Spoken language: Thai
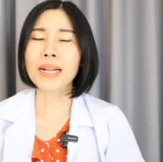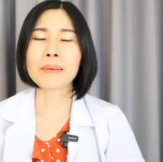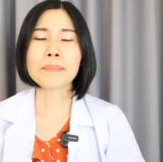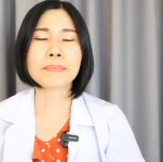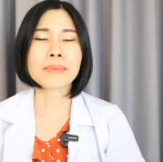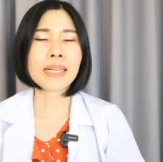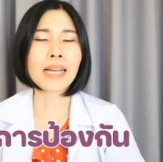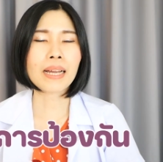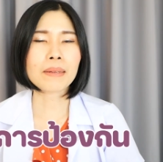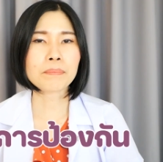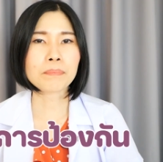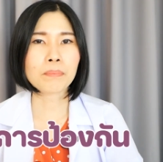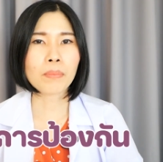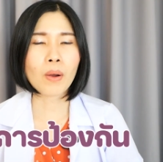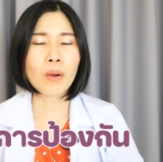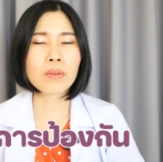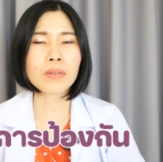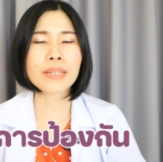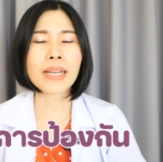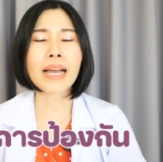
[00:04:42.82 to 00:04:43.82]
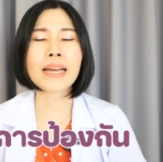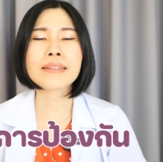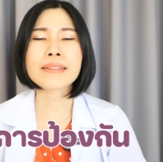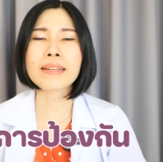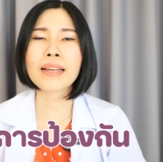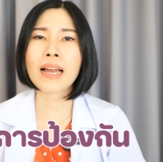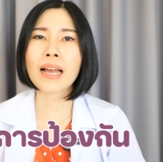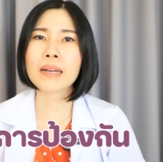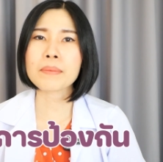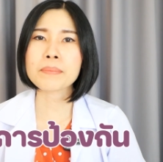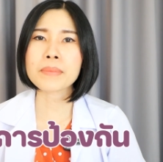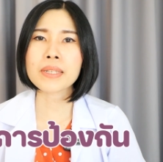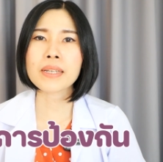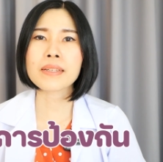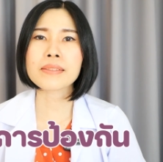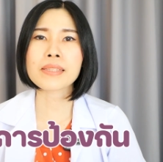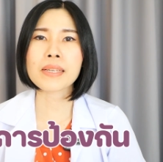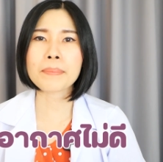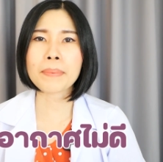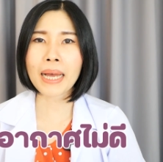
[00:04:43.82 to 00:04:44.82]
หรับการป้องกันนะคะ เมื่อ
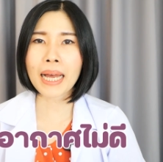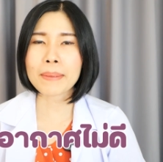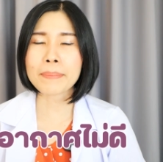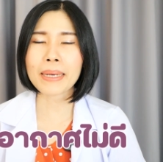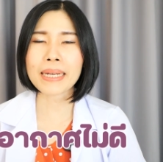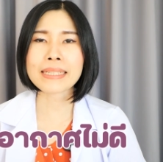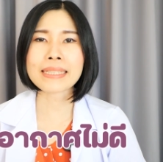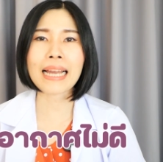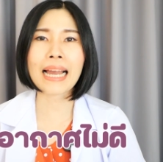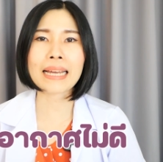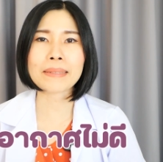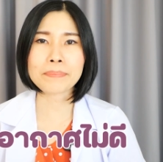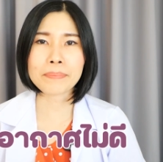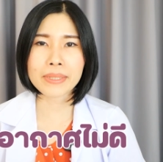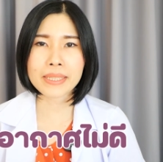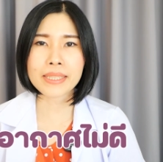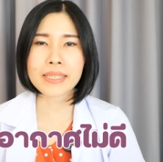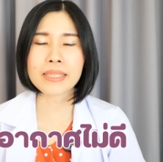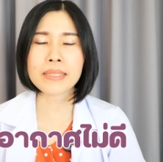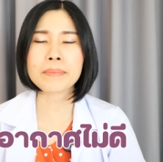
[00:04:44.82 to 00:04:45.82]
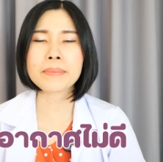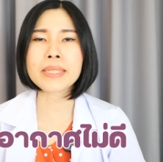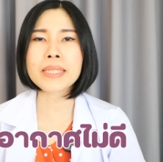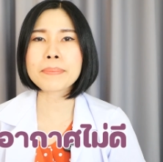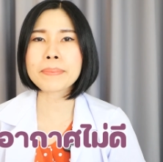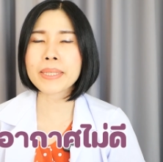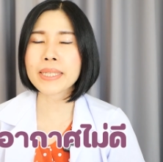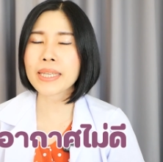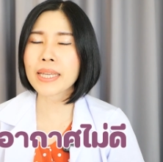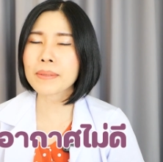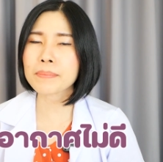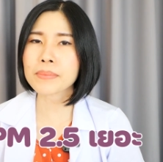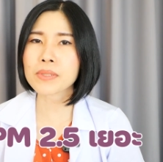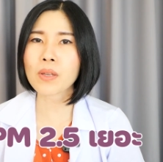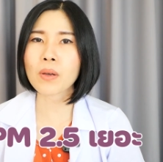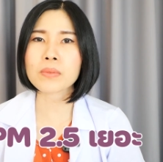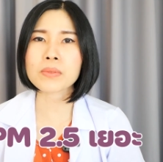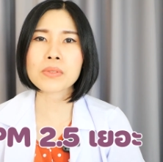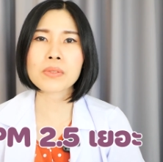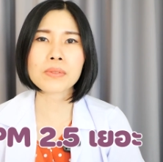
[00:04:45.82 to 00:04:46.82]
สภาพอากาศไม่ดี มี PM
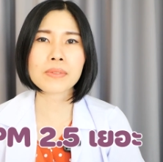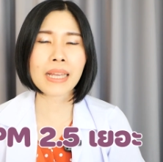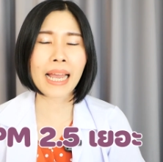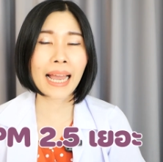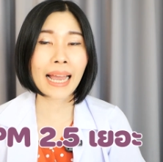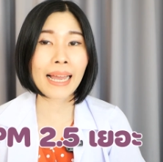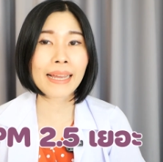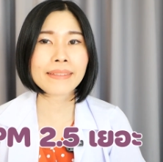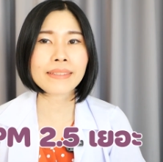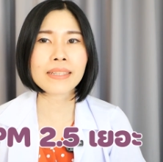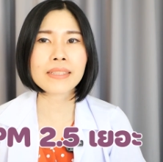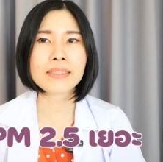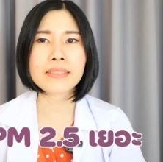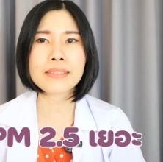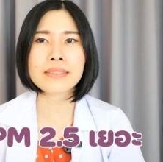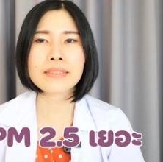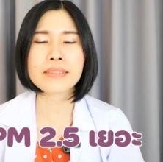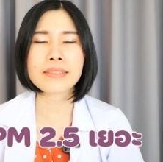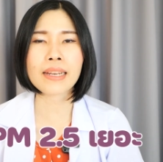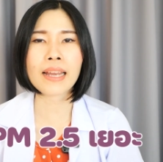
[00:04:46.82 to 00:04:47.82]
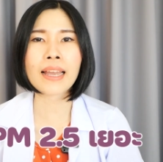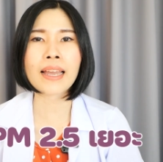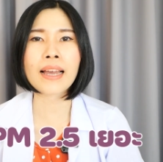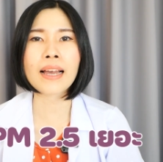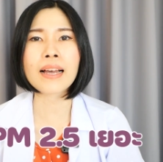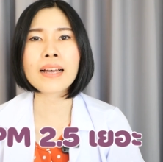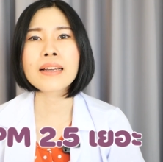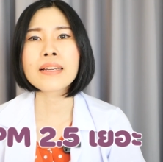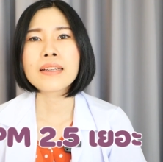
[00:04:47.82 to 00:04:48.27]
2.5 เยอะๆนะคะ